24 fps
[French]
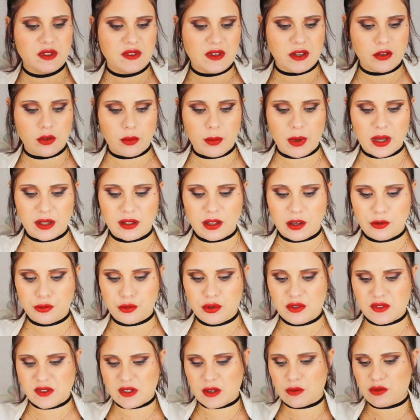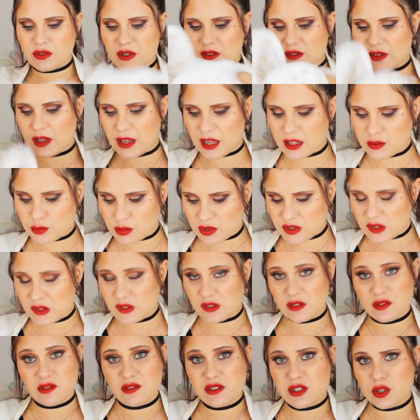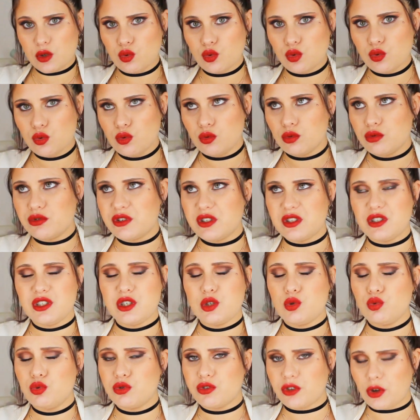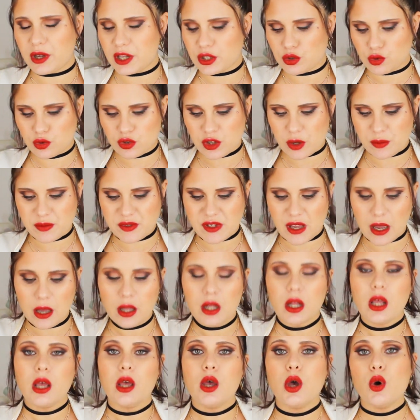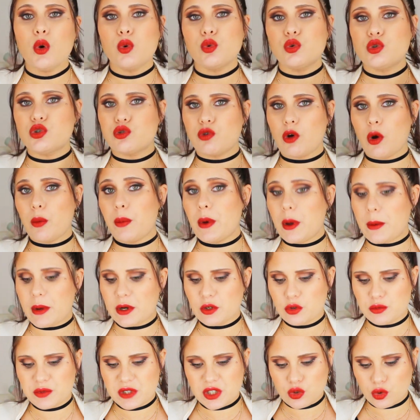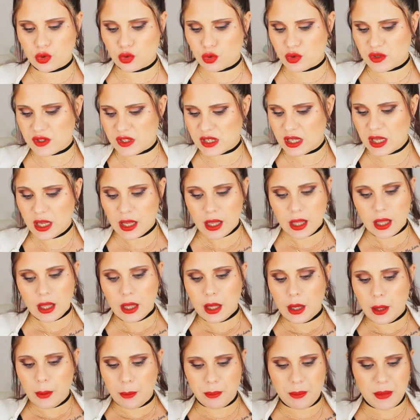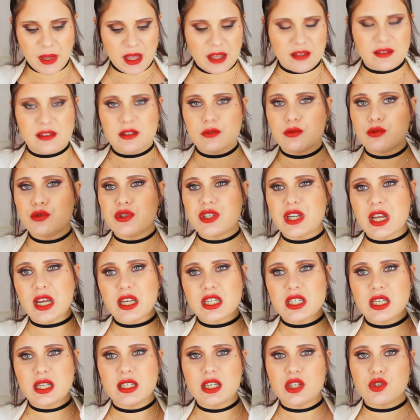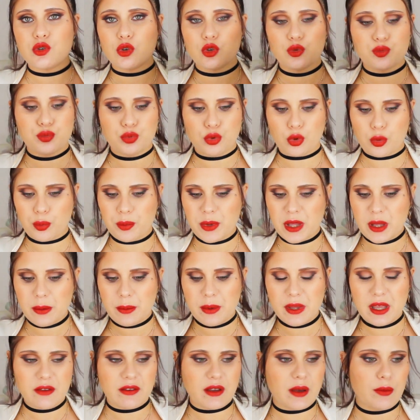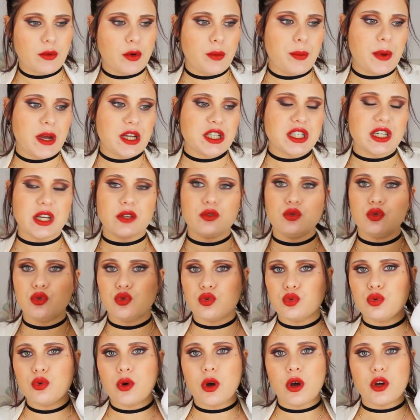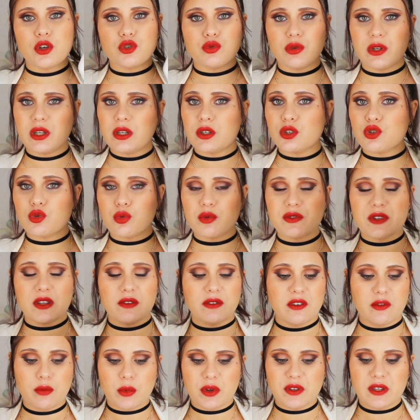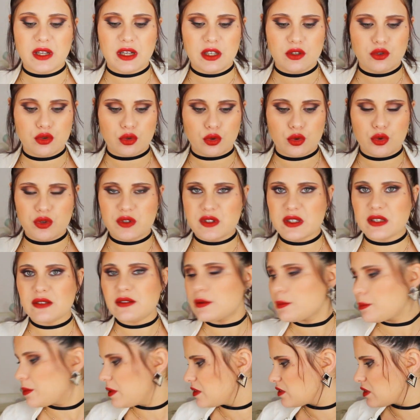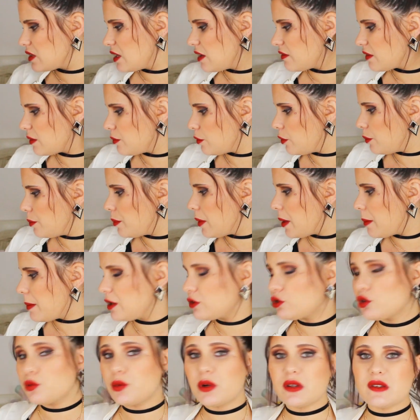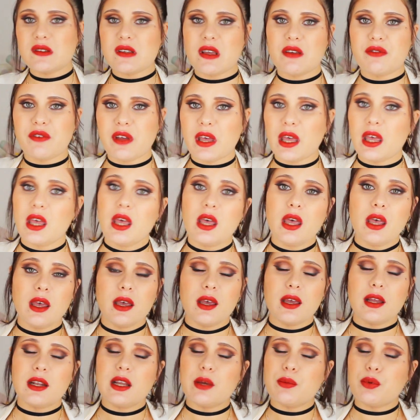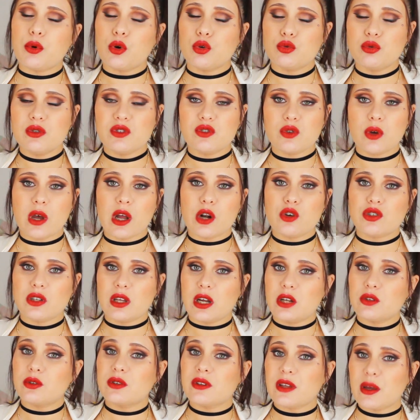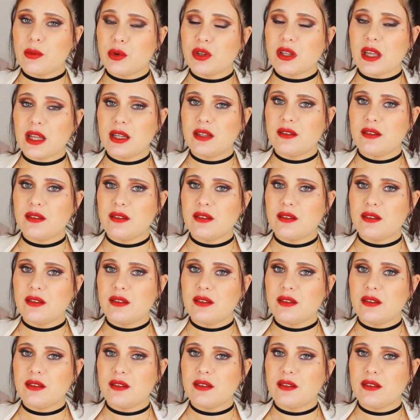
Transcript: Vinted en barre d'infos si ça vous intéresse. Moi c'est Cindy Lou ou Cindy Lou 100, quelque chose comme ça. Où je vends pas mal de petites choses aussi. Mais si vous cherchez des choses pour bébé, vraiment pas cher du tout, euh, je, vous les, je conseille vivement d'aller sur le site. Parce qu'il y a vraiment pas mal de bonnes affaires. Et les produits sont en règle générale de très bonne